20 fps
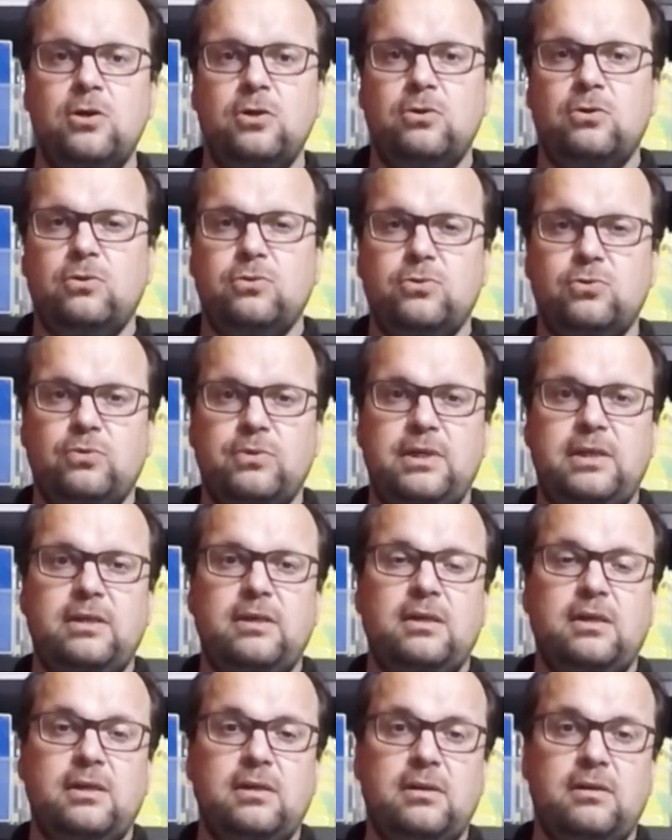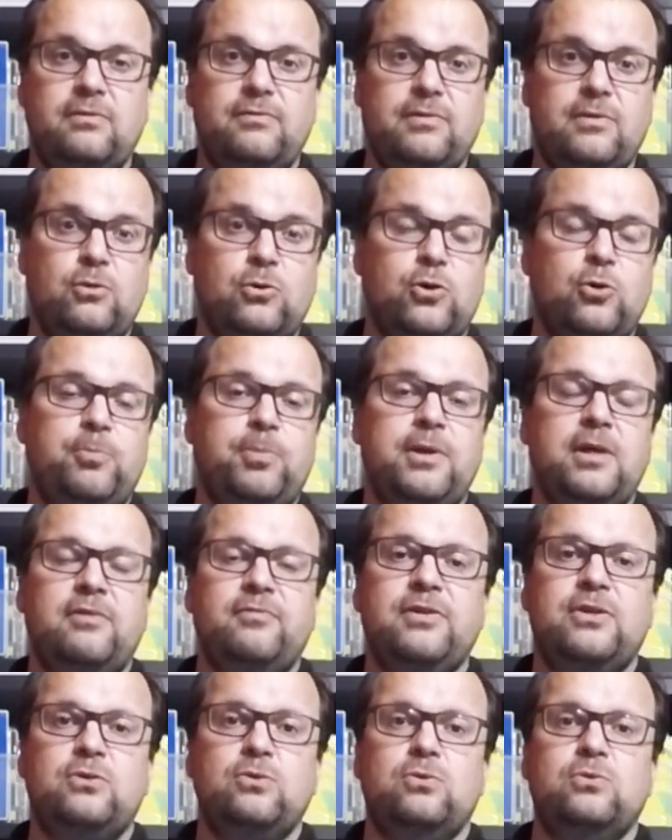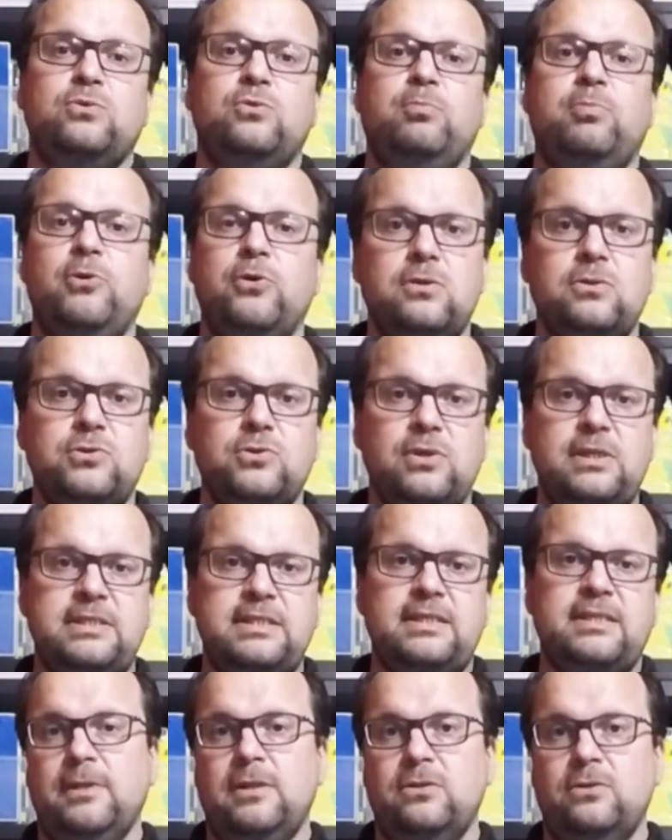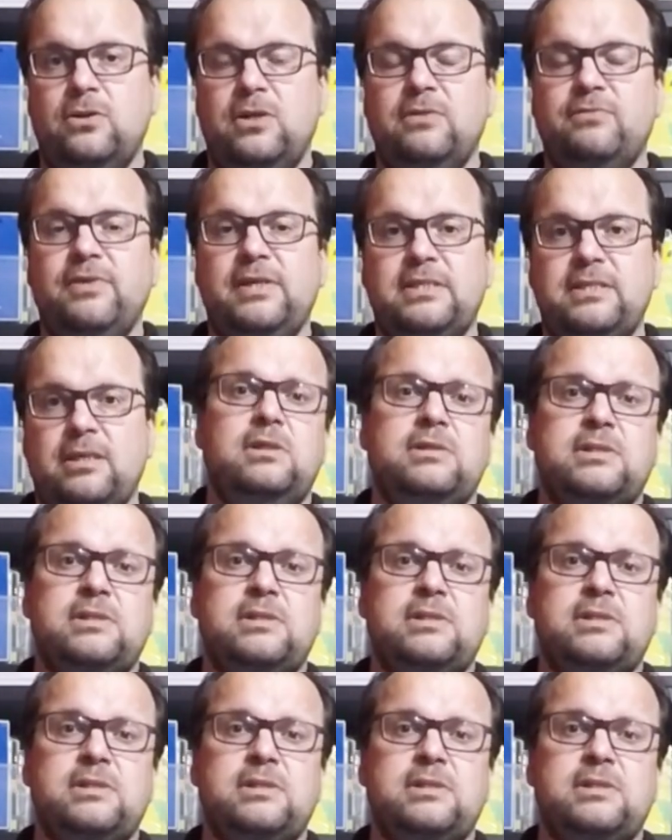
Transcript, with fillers: quand on est euh, occupé avec du bloc sur les attaques de l'adversaire.